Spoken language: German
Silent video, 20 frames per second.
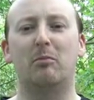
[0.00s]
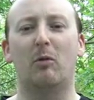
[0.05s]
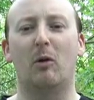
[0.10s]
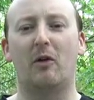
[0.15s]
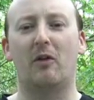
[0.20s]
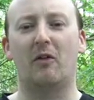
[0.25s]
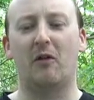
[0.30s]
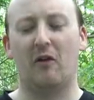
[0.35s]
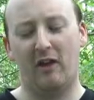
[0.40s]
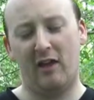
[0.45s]

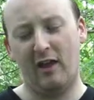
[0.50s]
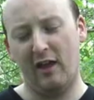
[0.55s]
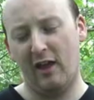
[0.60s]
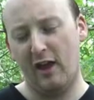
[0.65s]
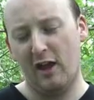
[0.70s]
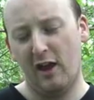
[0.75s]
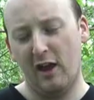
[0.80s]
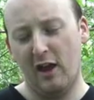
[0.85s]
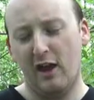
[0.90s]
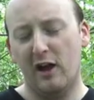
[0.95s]
Box.
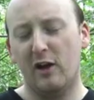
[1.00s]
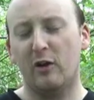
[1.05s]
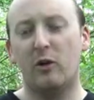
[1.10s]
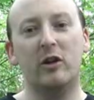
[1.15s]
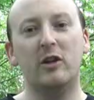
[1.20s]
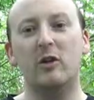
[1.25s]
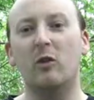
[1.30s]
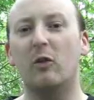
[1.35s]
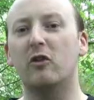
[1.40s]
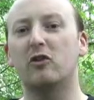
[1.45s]

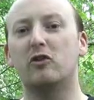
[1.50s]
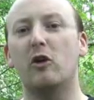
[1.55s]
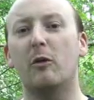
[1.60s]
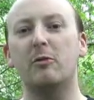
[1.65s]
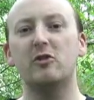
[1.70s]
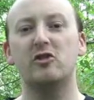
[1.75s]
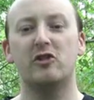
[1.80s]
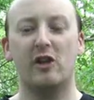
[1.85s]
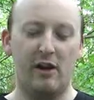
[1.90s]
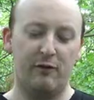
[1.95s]
Könnt ihr unseren Shop
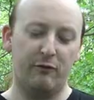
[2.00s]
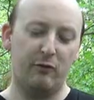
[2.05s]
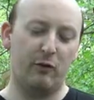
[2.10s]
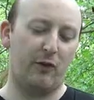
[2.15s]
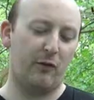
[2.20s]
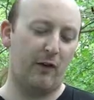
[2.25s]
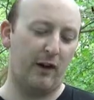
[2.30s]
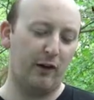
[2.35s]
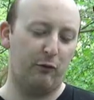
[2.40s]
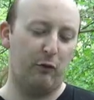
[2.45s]
bestellen für
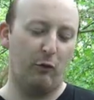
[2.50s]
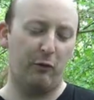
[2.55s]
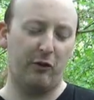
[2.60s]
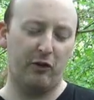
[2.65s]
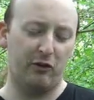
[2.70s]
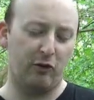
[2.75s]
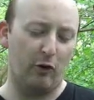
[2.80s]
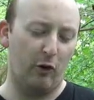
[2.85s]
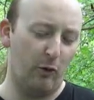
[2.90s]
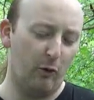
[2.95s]

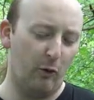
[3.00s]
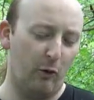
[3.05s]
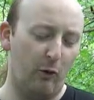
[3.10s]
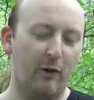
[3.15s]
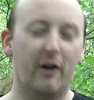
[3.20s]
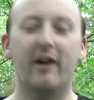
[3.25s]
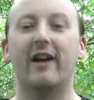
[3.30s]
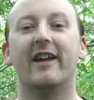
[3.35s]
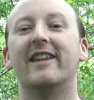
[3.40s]
250 Euro.